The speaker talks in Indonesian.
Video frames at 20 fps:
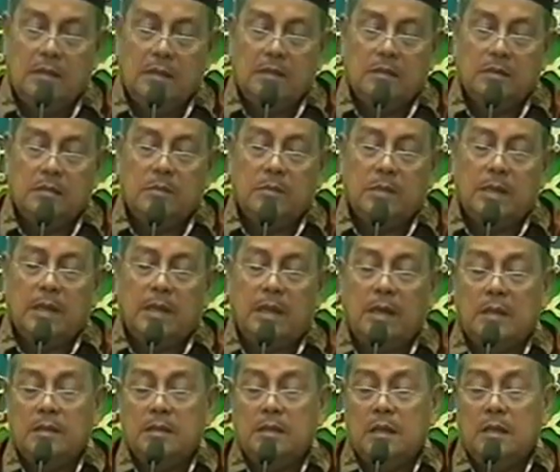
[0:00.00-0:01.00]
Sembahyang
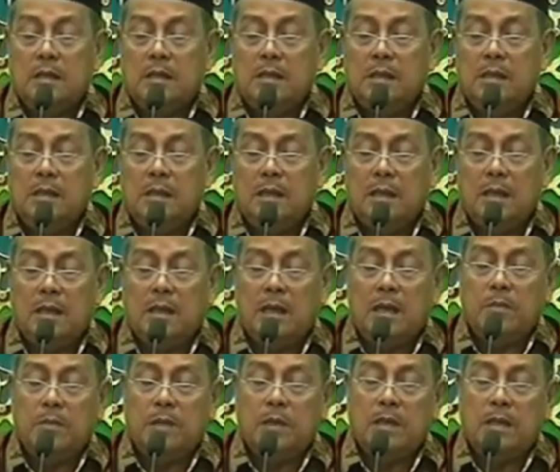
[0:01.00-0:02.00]
hajate
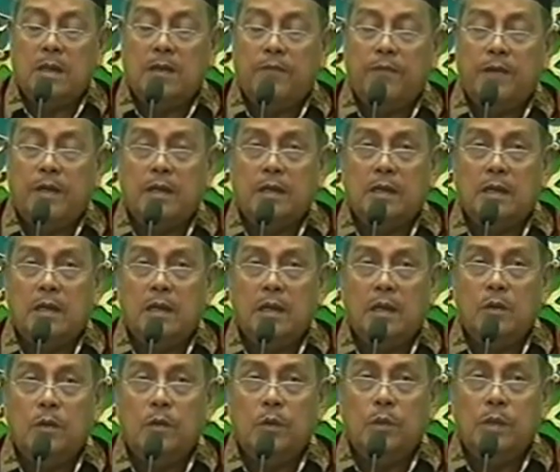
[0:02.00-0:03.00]
rekaat pertama Fatihah
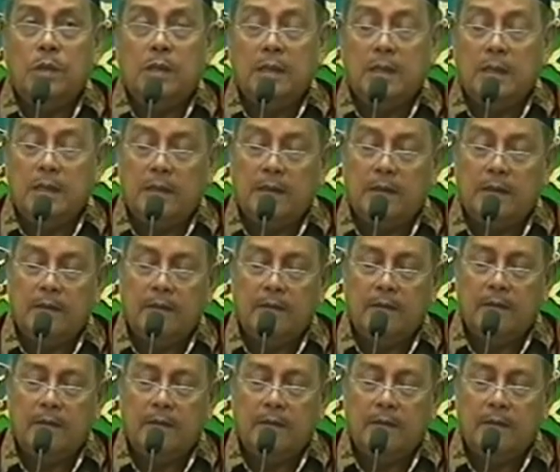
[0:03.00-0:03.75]
kuliah.